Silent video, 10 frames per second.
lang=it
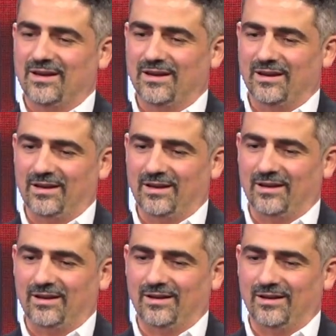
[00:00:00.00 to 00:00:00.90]

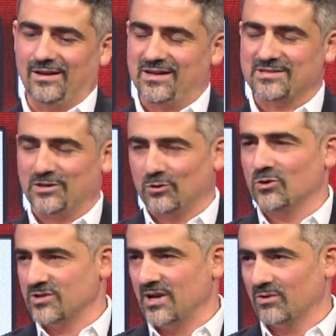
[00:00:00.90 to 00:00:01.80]
eh, la
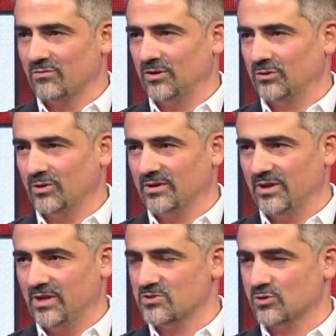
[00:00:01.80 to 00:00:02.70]
steatosi è anche un fattore di
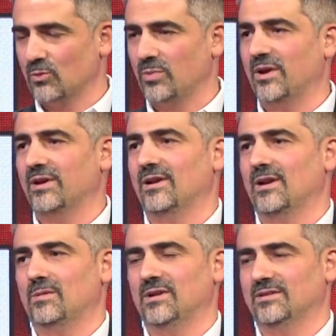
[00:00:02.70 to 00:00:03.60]
rischio per
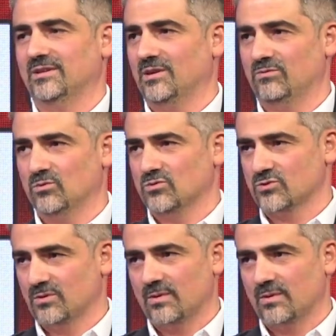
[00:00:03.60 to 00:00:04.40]
la malattia del reflusso.